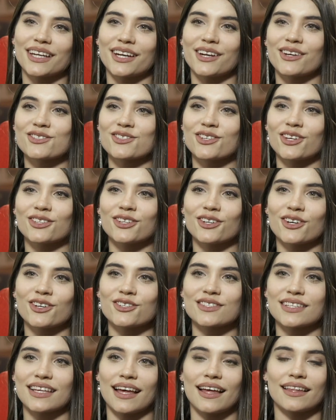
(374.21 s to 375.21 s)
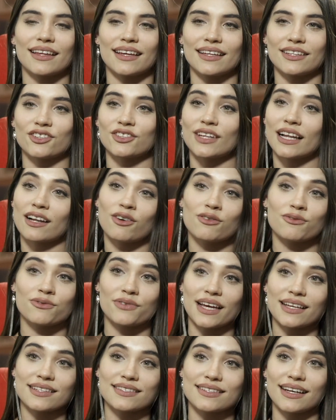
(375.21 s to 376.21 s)
entre nosotros sea de total
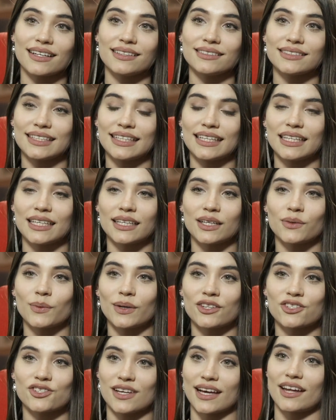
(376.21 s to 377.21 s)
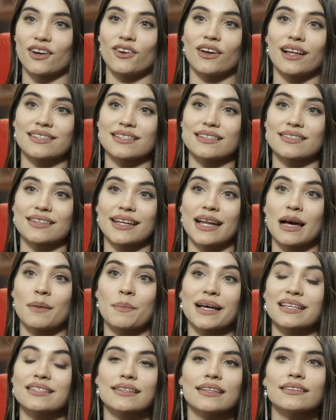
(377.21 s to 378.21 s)
confianza y cuando llegaron las
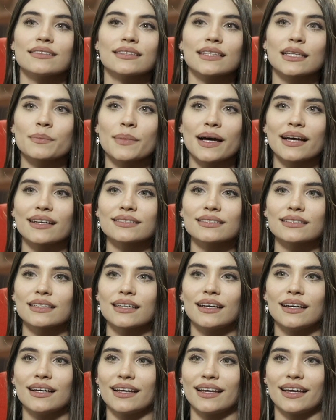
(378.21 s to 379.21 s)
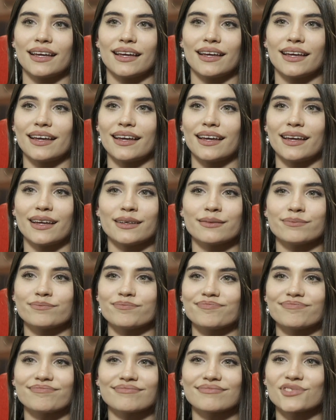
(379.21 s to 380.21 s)
escenas más íntimas, eh,
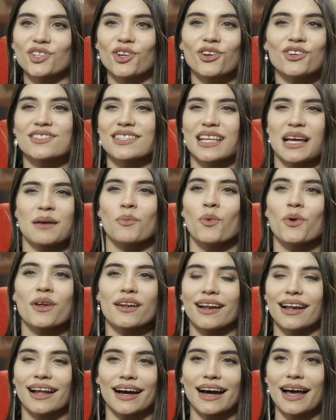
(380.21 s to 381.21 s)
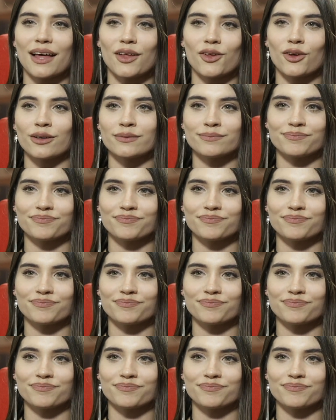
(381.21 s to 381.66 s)
todo sea muy relajado.